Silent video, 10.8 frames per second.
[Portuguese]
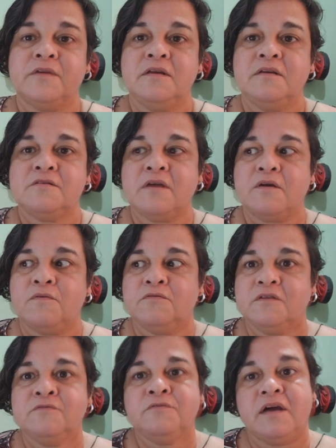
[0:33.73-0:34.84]
E isso é
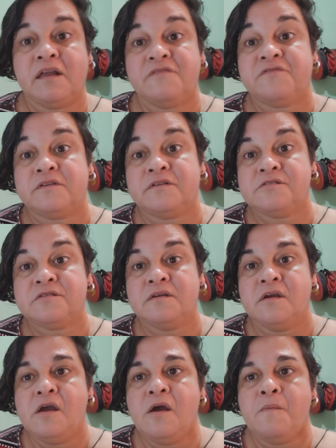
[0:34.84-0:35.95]
conteúdo relevante
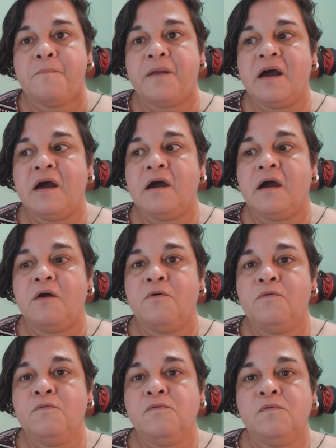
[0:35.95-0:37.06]
para
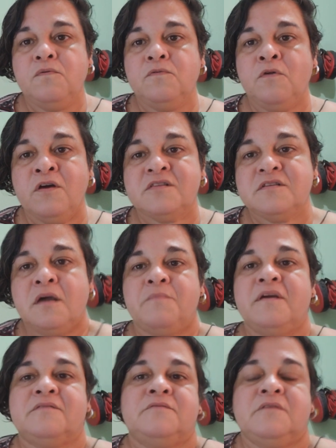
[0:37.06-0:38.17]
o
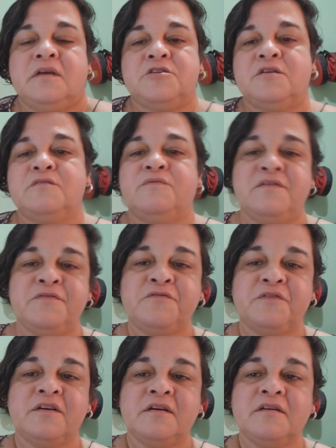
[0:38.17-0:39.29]
norteamento do que a gente vai
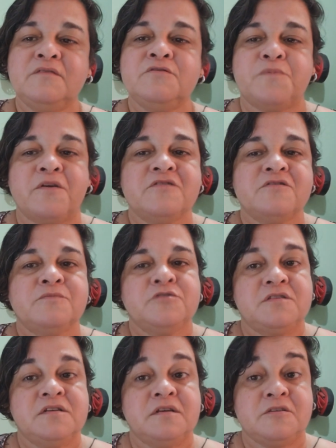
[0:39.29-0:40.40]
viver nos próximos
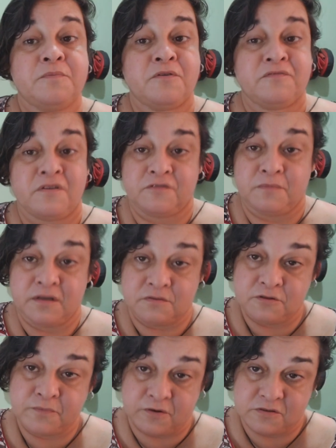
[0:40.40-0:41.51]
dias e provavelmente
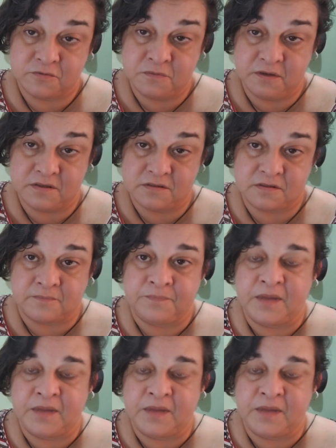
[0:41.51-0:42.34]
nos próximos meses.